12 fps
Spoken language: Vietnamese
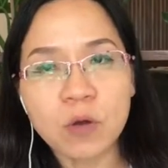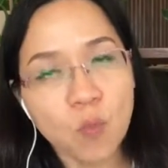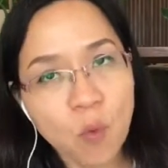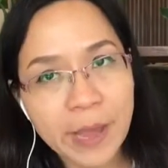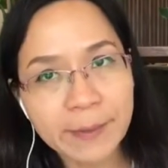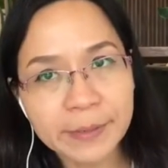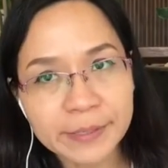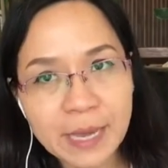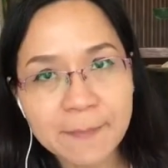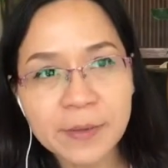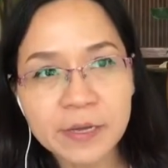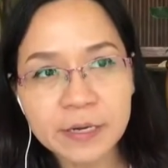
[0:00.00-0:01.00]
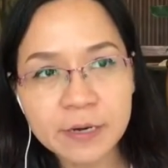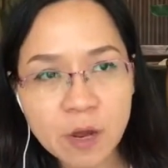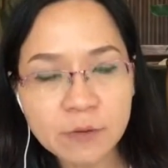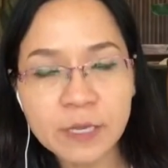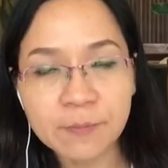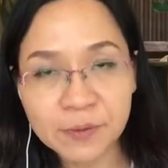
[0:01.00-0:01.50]
cơ quan mình cấp á, cái
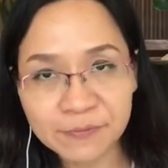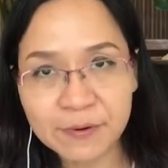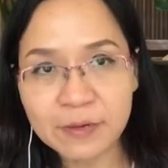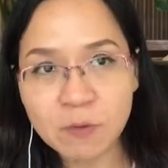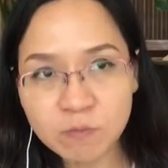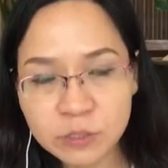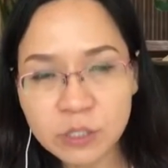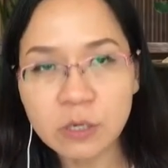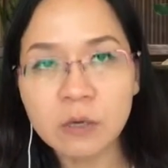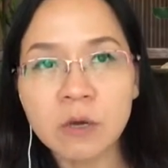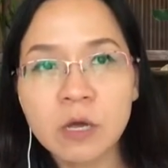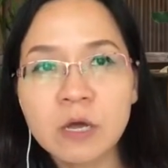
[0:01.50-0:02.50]
đó thì mình phải công chứng